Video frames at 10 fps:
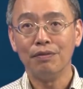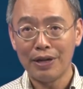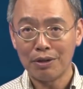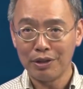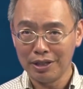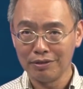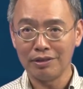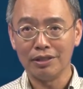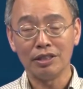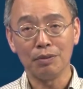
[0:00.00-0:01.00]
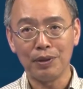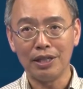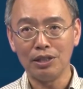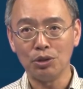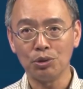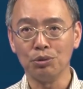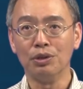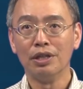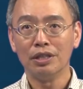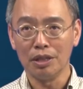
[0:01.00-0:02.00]
variance 是变异数
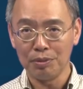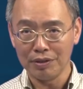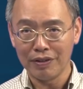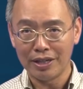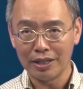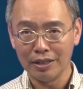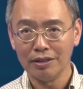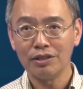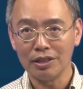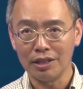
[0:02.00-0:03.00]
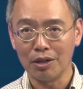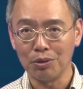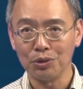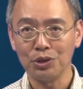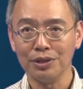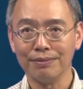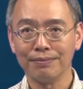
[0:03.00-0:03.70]
的平方根，这条公式，